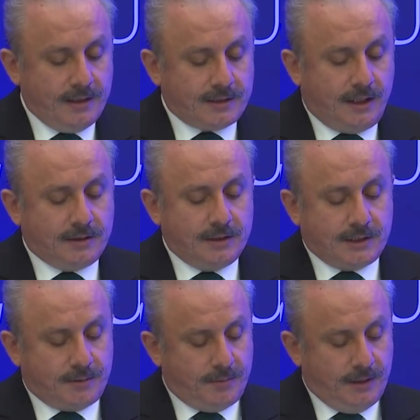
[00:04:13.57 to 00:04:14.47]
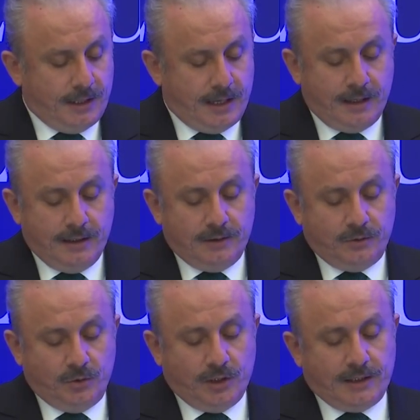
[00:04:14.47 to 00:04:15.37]
Salgın sebebiyle
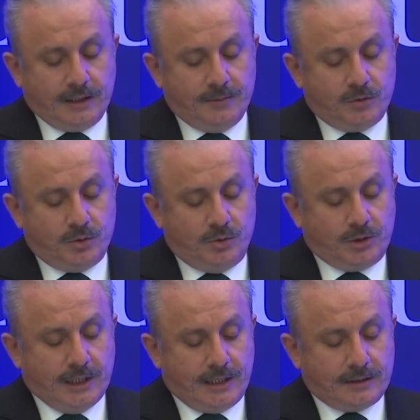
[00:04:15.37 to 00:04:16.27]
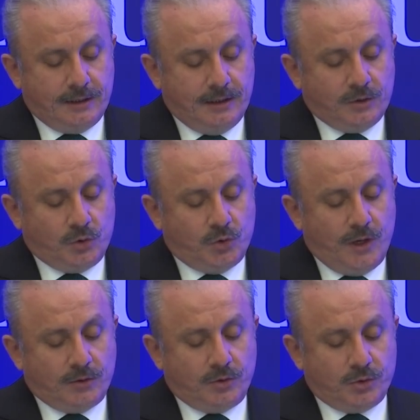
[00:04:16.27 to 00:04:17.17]
dünyadaki bütün ülkeler
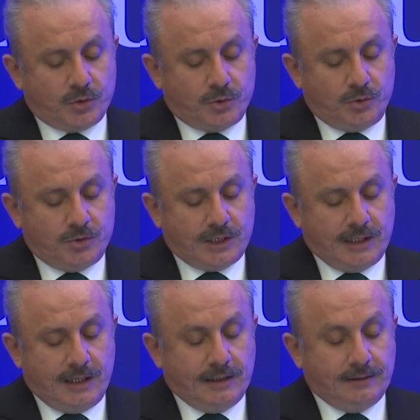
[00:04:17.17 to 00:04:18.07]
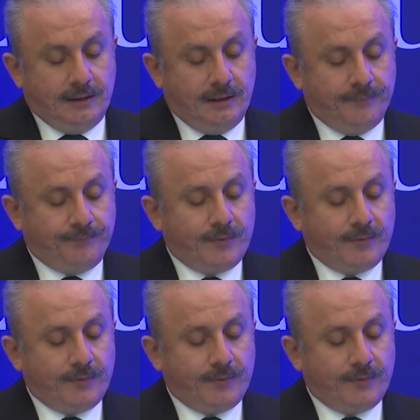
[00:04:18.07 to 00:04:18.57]
güven duygusunun zedelendiği,